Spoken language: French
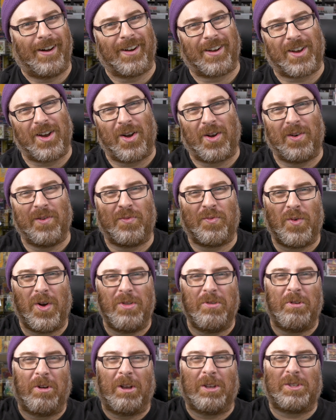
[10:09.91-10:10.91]
Encore une fois,
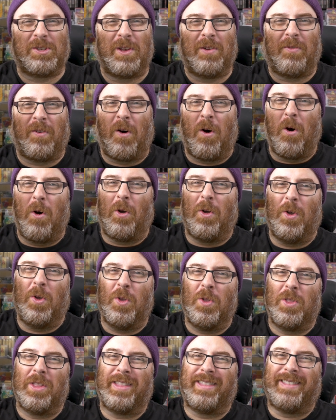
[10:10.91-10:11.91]
nous recevons
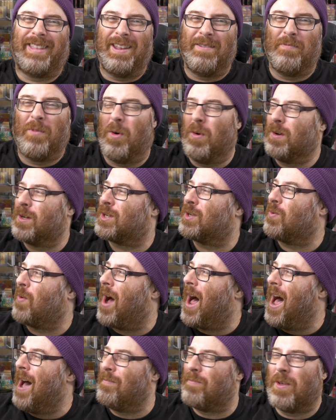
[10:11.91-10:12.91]
une démo
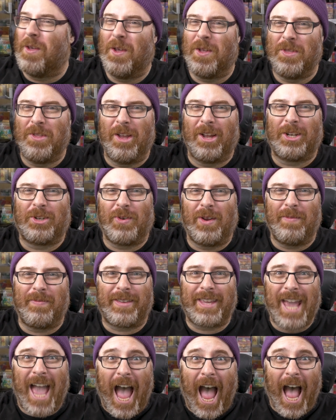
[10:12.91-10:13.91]
jouable de
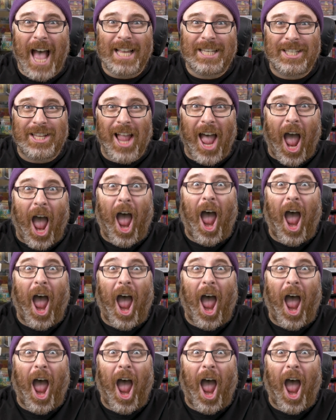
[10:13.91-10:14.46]
Dreamcast